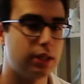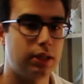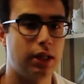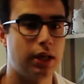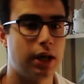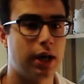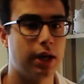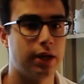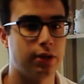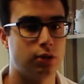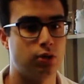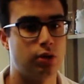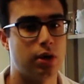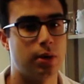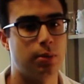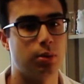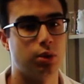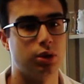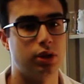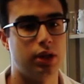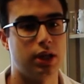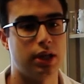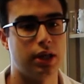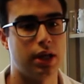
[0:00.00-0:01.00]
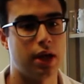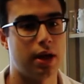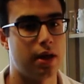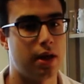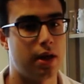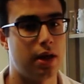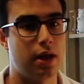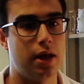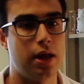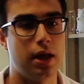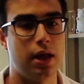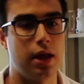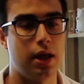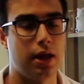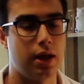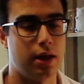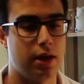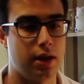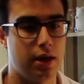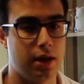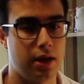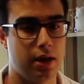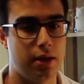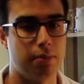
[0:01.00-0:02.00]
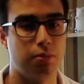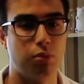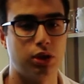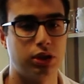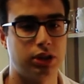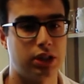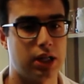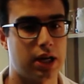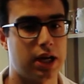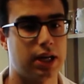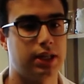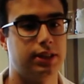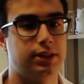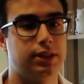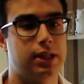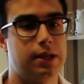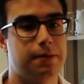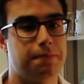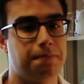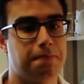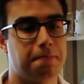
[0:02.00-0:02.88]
tengáis una botella eh, en vuestra casa.